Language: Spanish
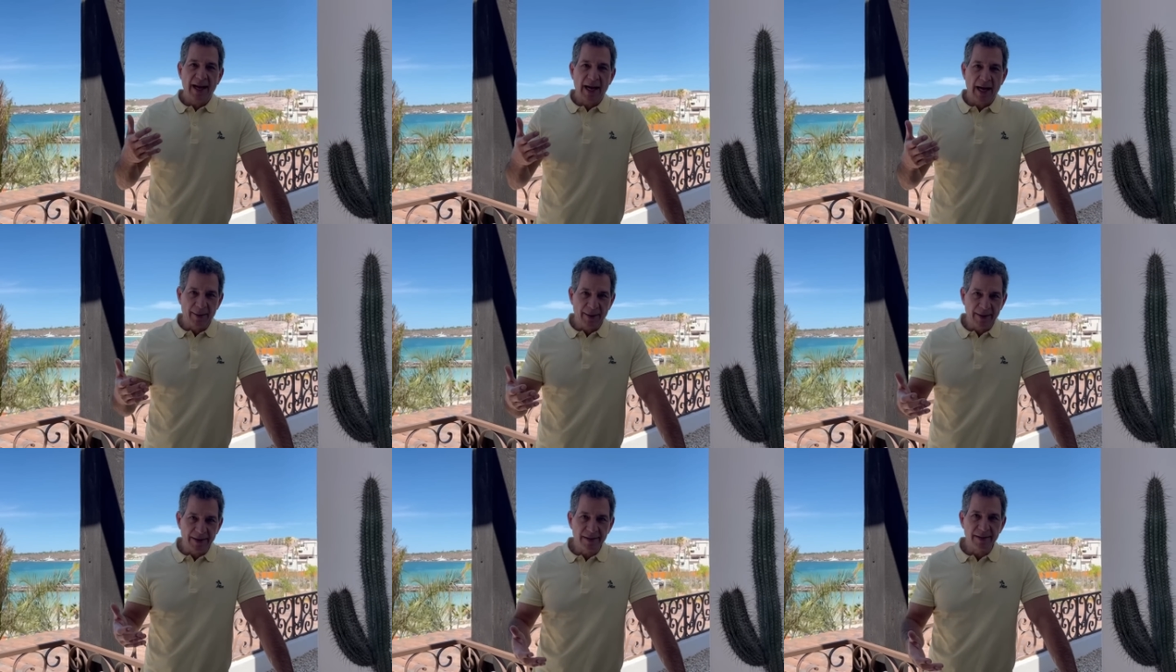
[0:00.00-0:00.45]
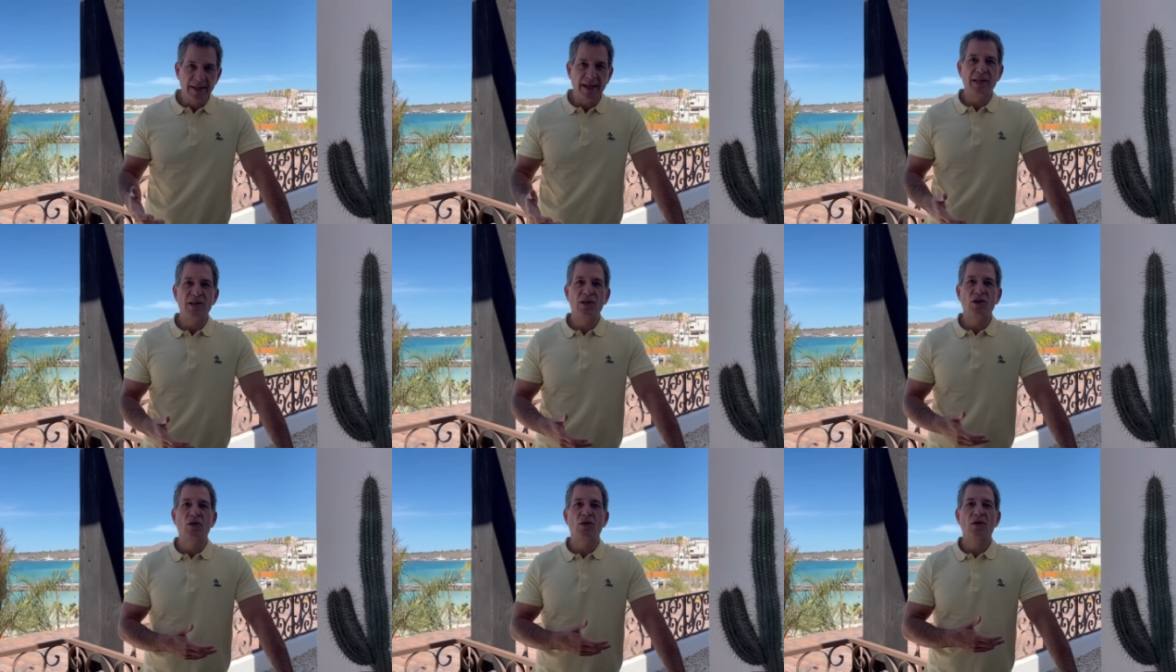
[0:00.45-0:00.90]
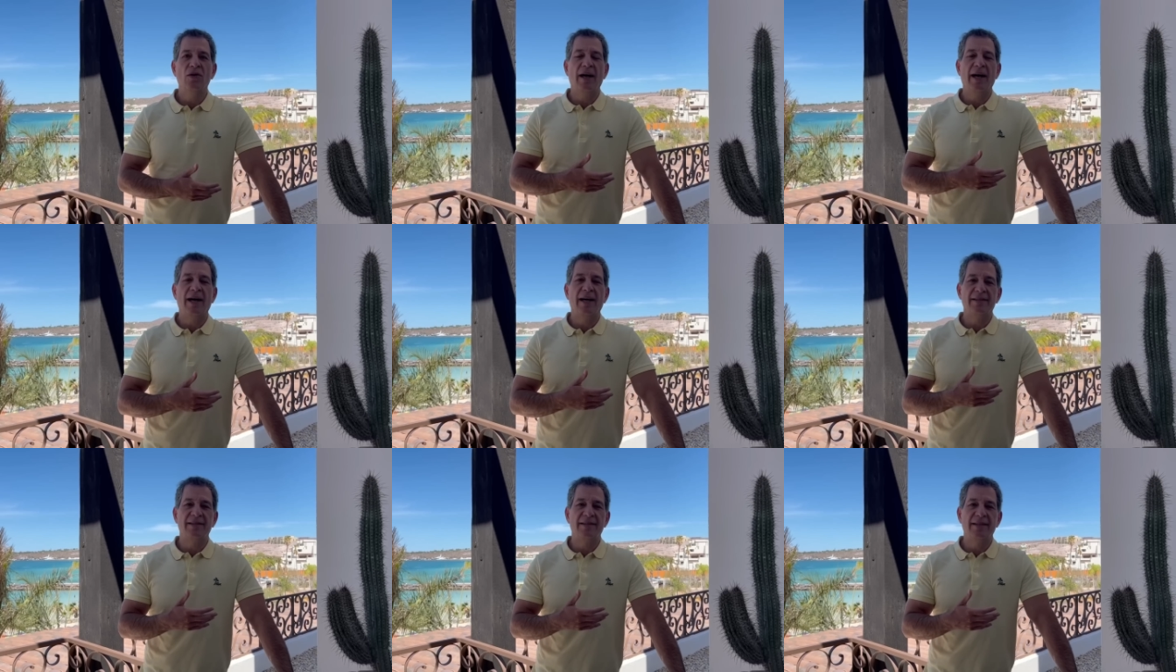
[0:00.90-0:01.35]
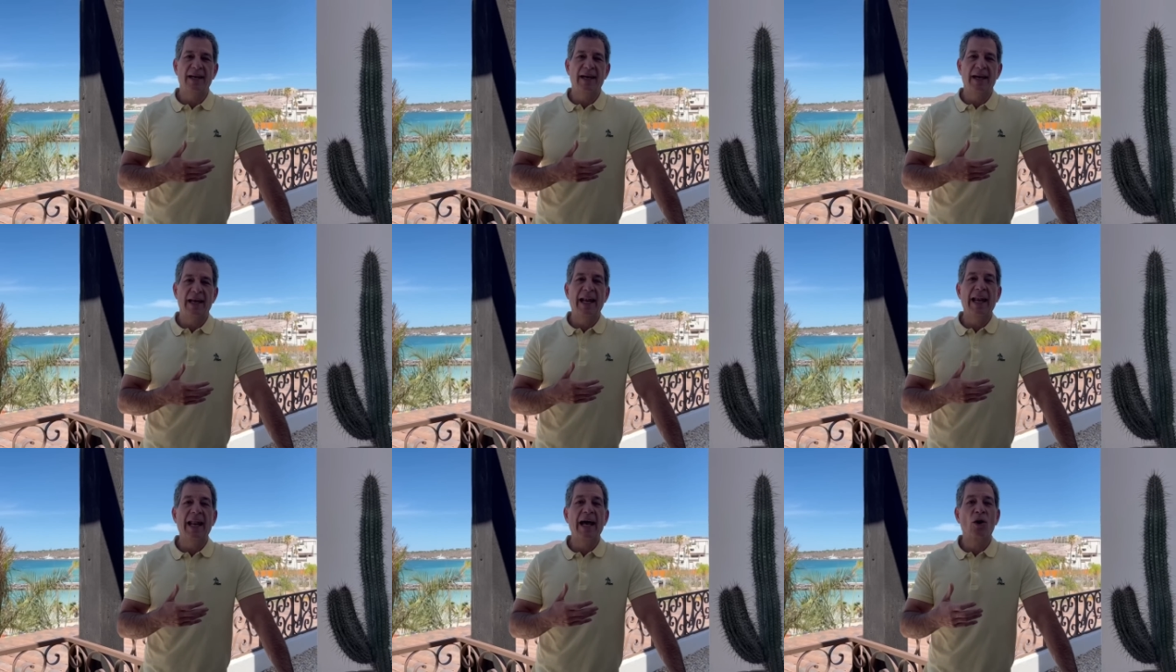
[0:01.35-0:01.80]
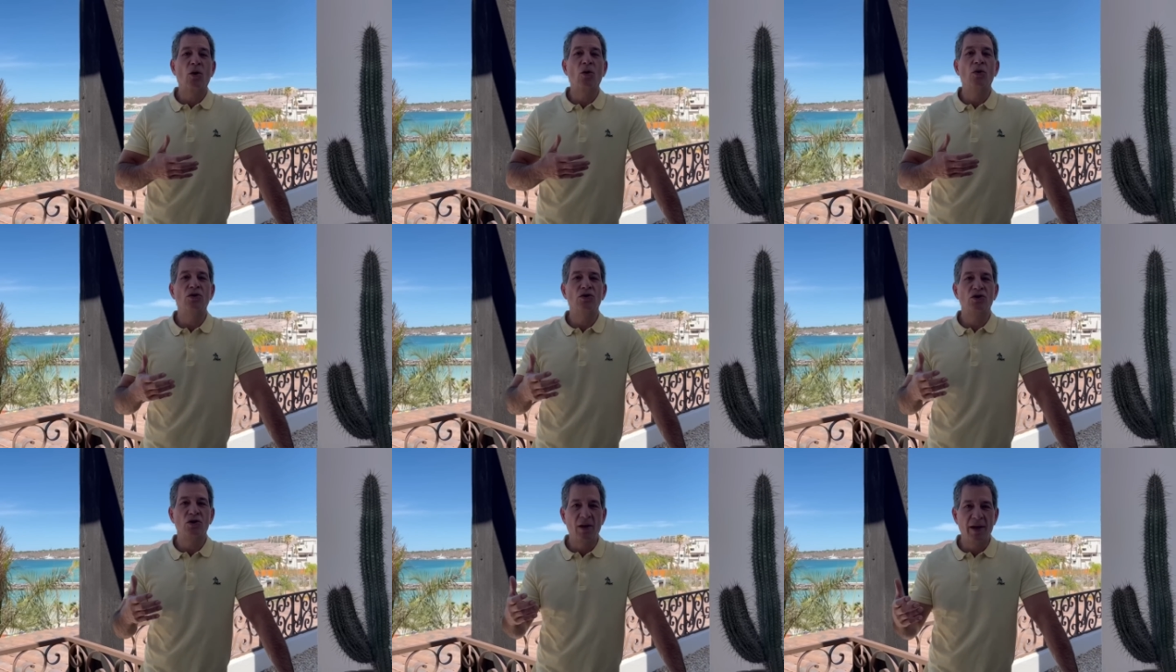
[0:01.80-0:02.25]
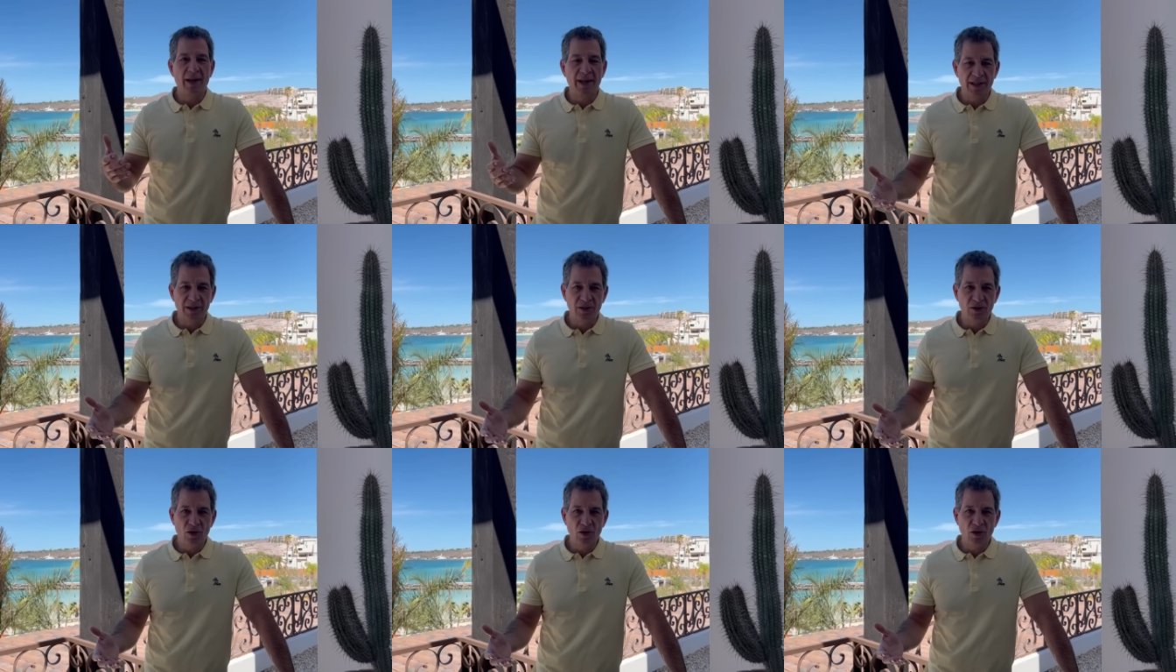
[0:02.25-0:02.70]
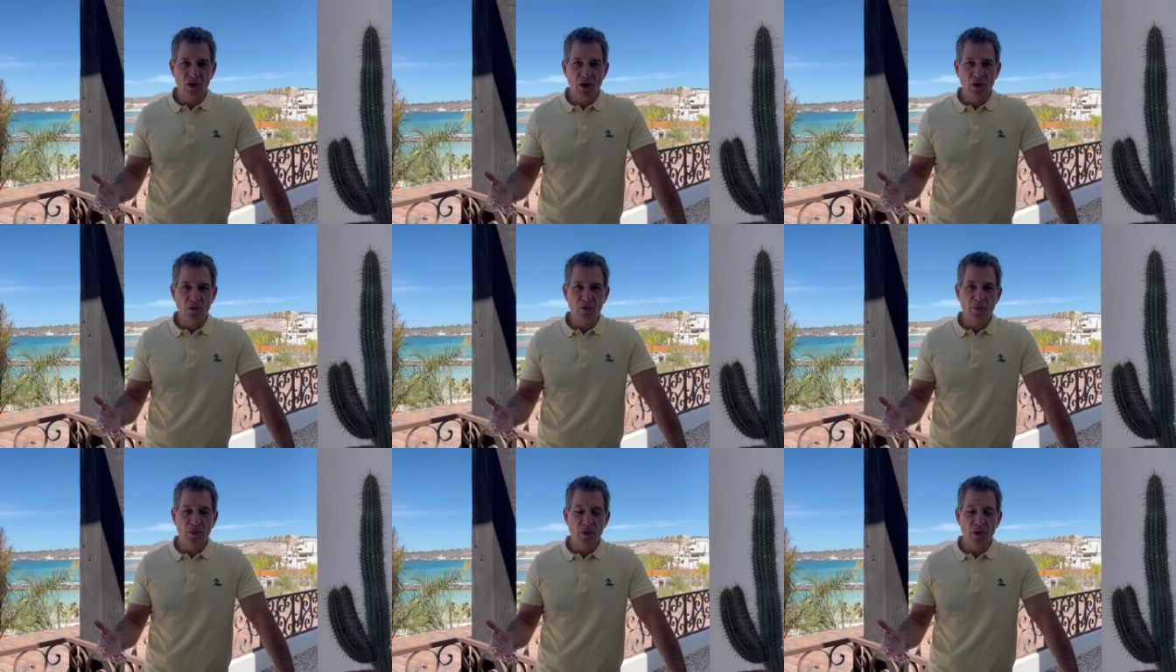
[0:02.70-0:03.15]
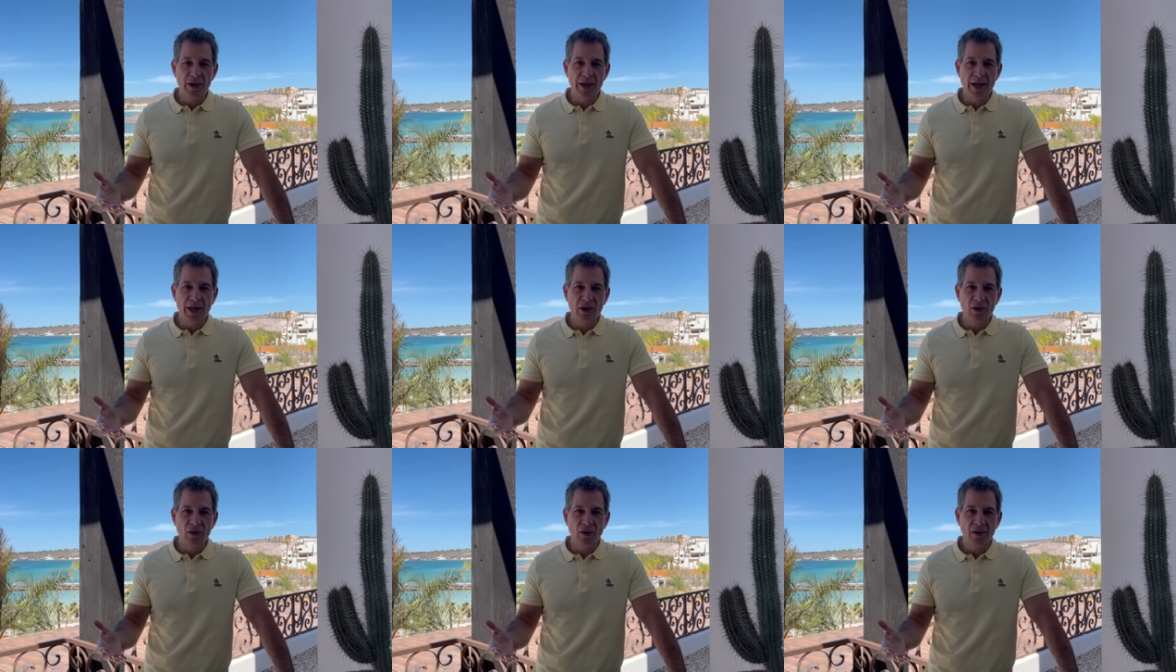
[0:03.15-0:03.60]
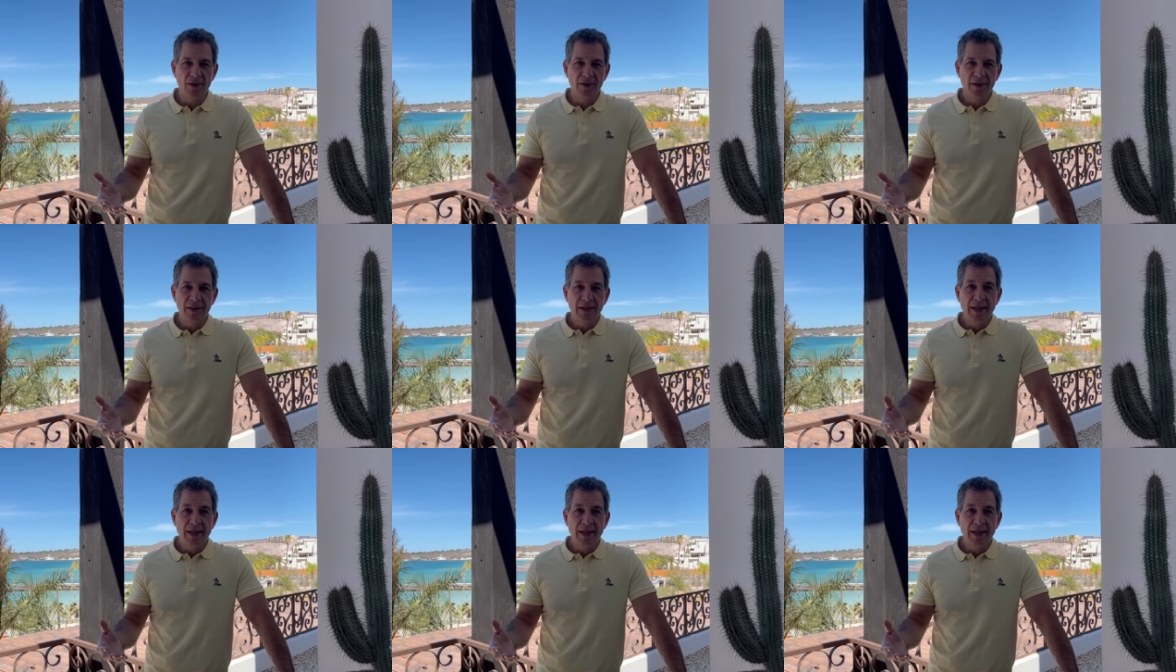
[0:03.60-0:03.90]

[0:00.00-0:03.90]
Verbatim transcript: avanzando hacia la consolidación de un proyecto,